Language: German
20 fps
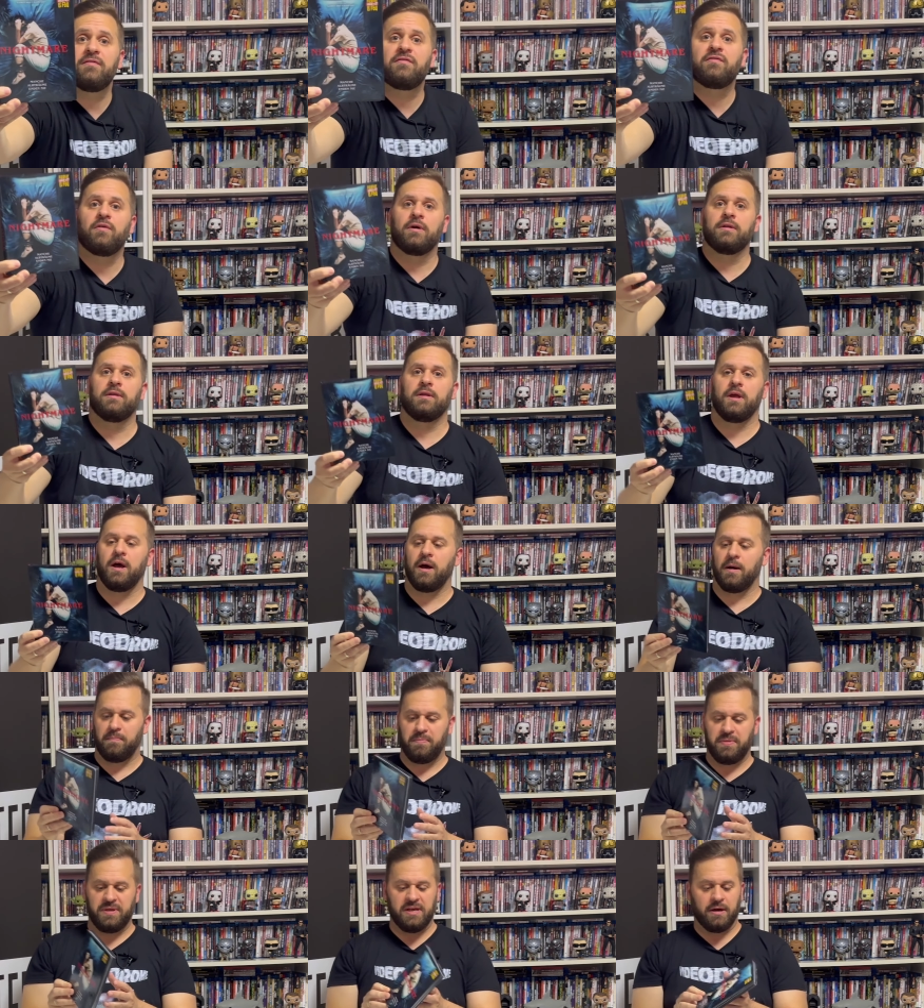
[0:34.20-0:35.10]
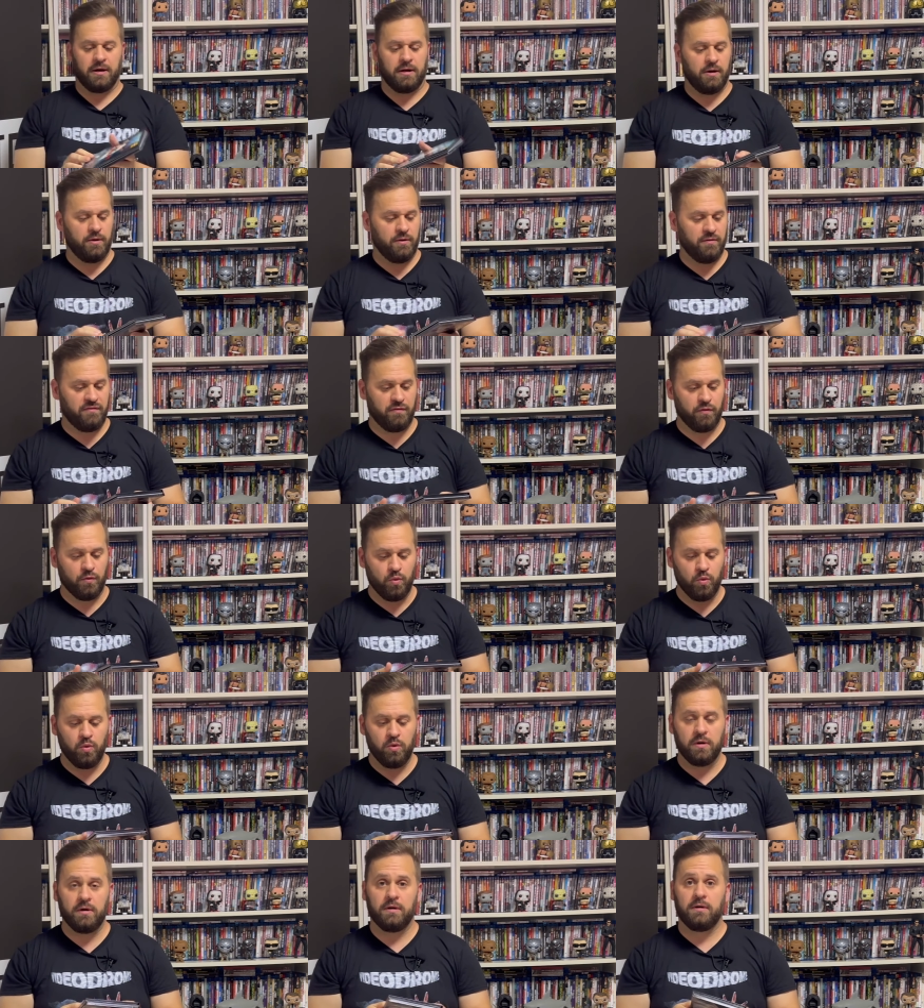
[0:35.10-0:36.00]
von ja, Pierre Le
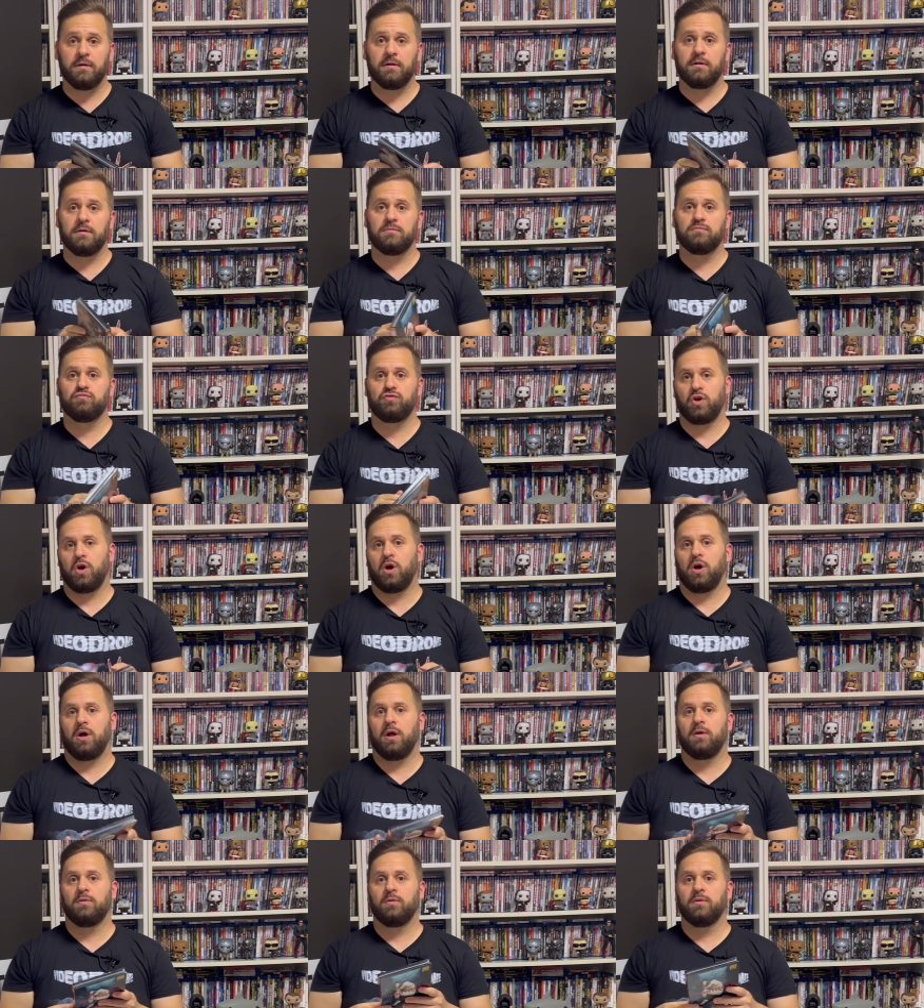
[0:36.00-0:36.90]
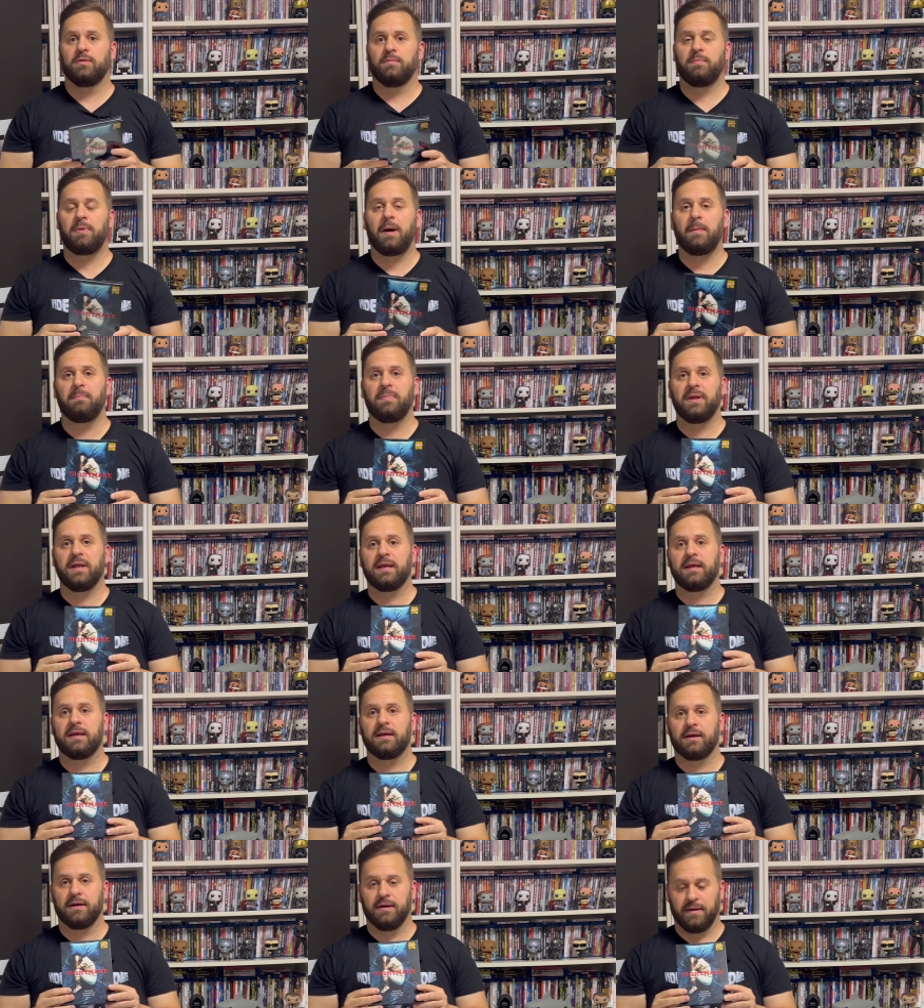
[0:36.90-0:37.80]
Fou äh, ja, und
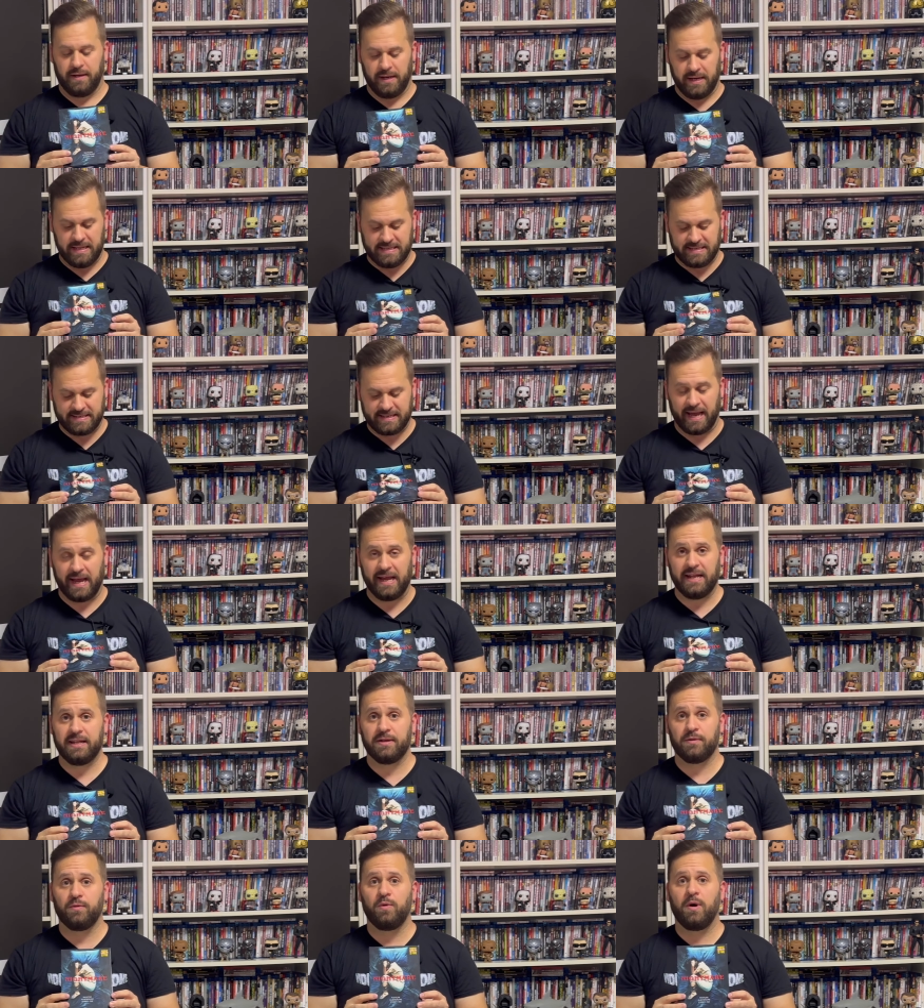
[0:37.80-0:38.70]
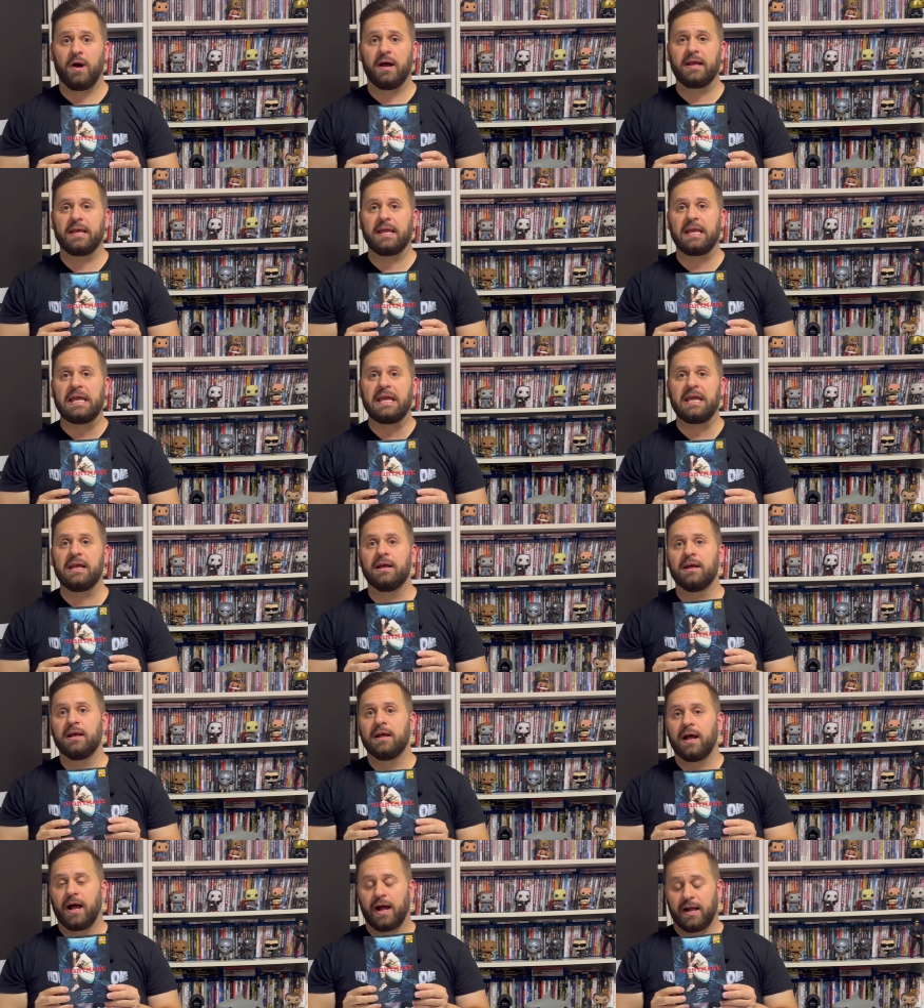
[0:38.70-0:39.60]
Public äh, Insight OAG
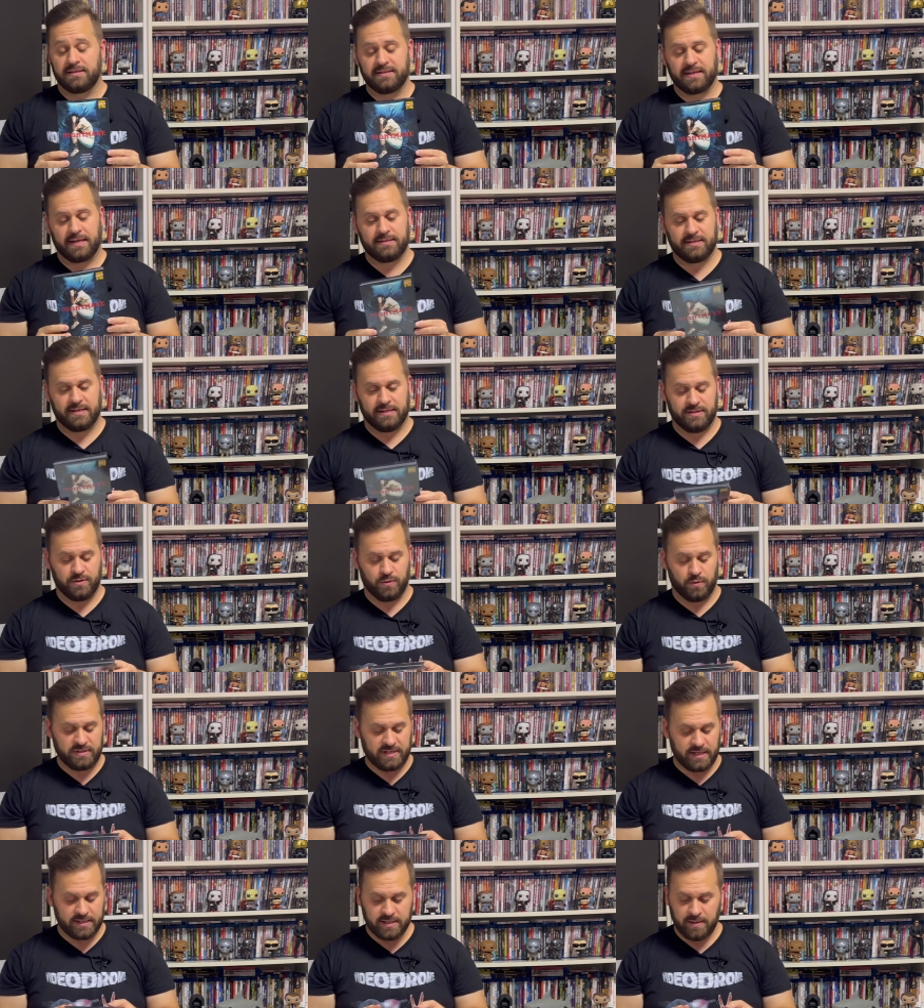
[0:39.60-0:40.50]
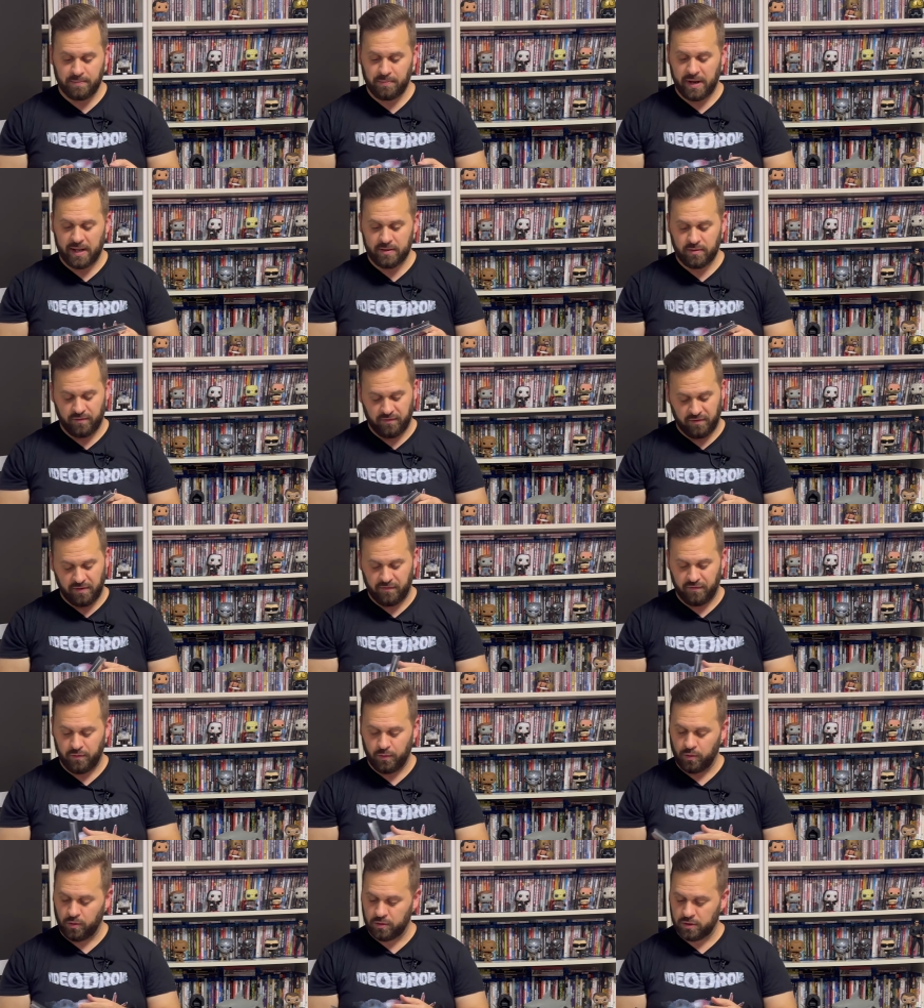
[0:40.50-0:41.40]
als Rezensionsexemplar zur
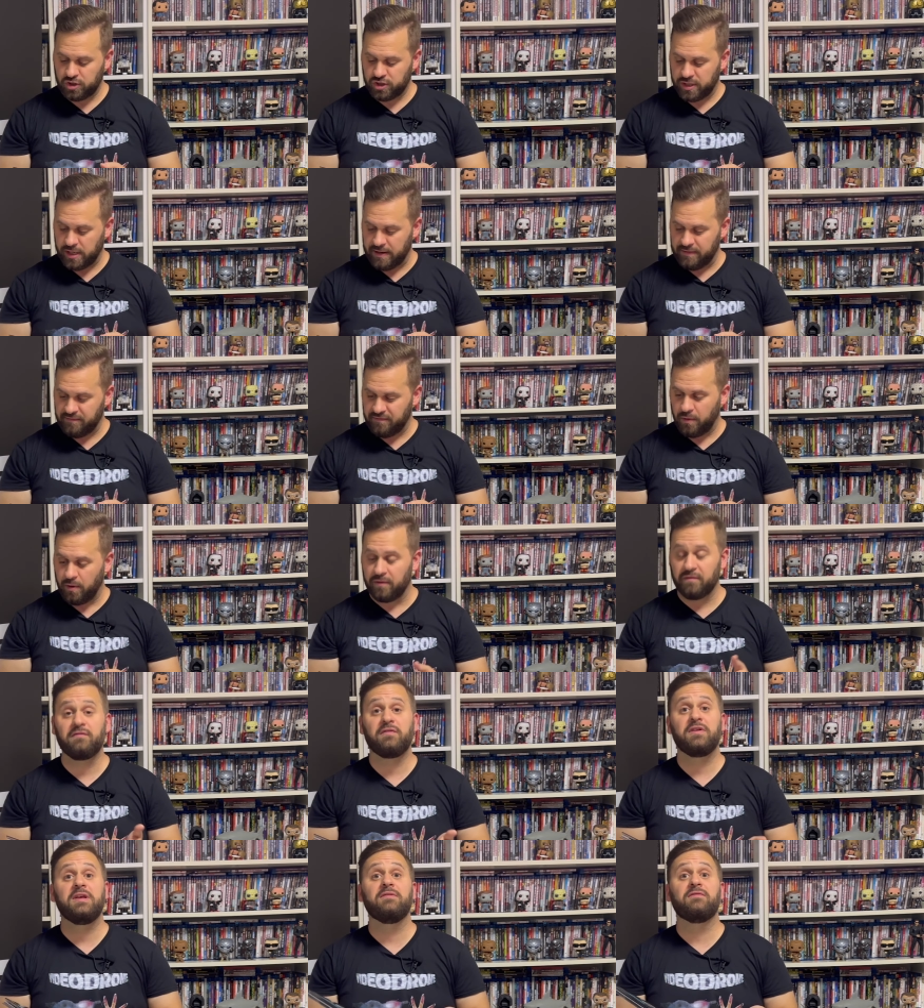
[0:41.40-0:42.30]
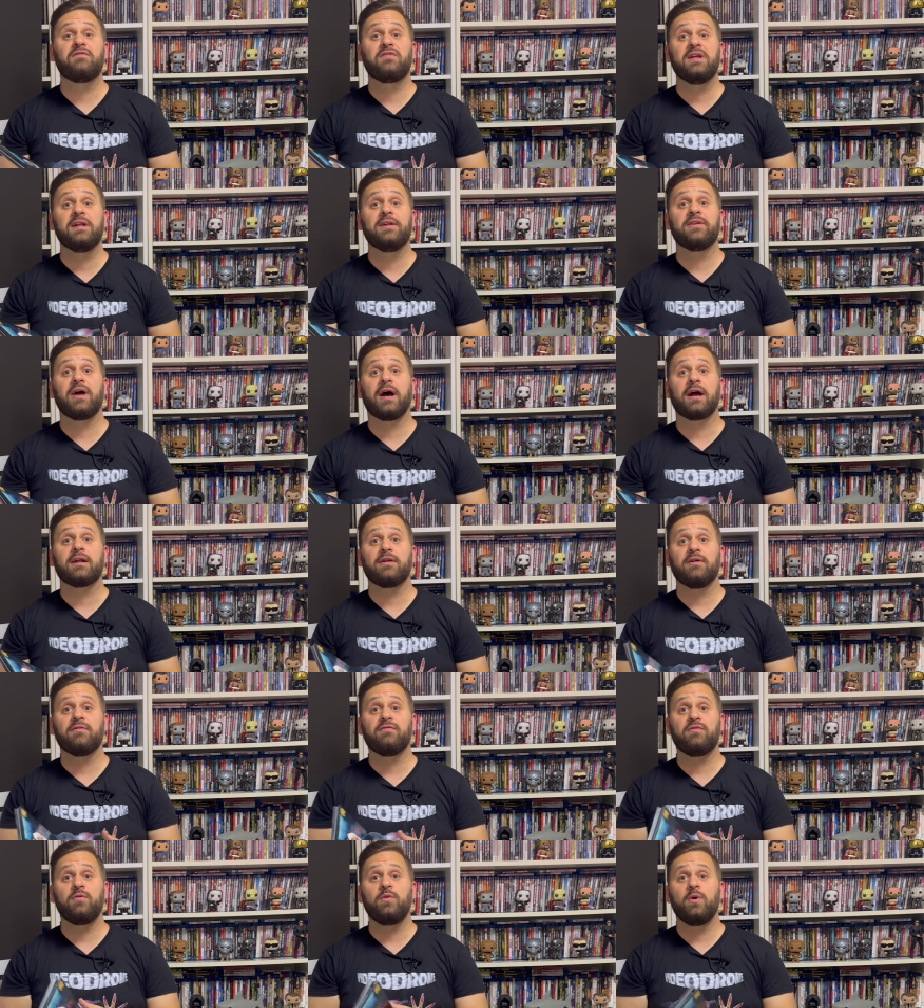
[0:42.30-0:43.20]
Verfügung gestellt worden. Vielen, vielen Dank
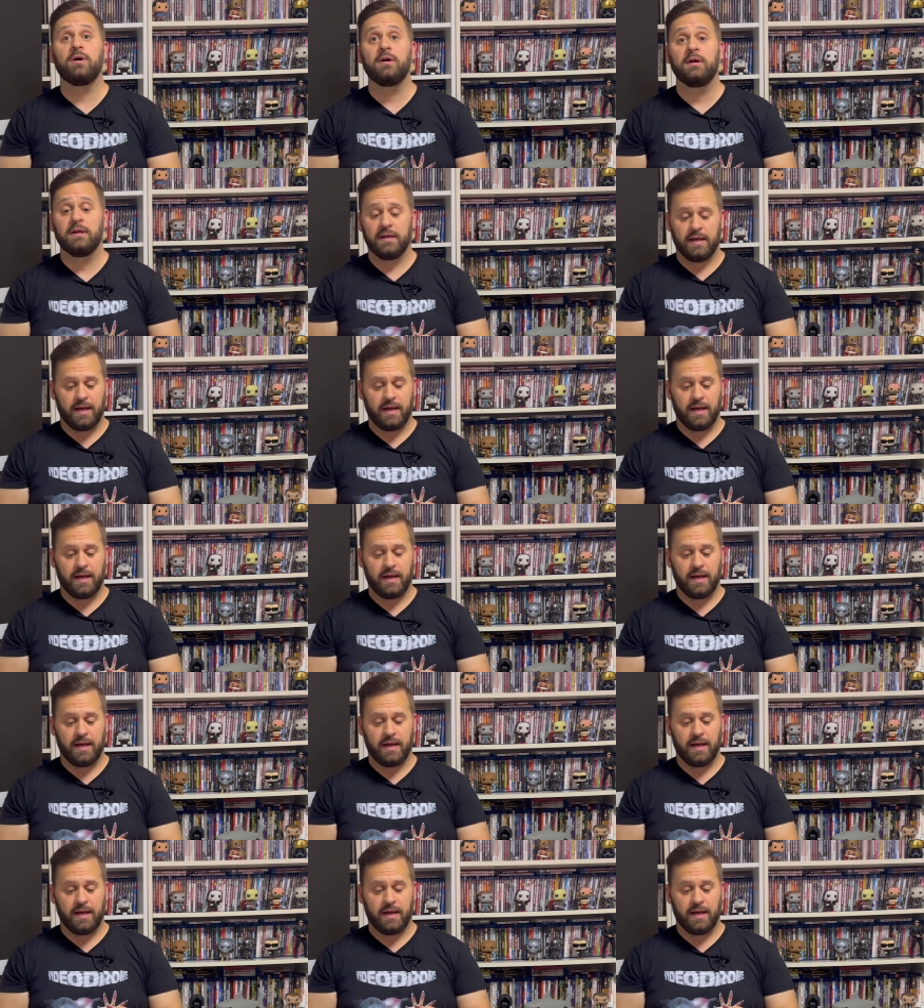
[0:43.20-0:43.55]
dafür.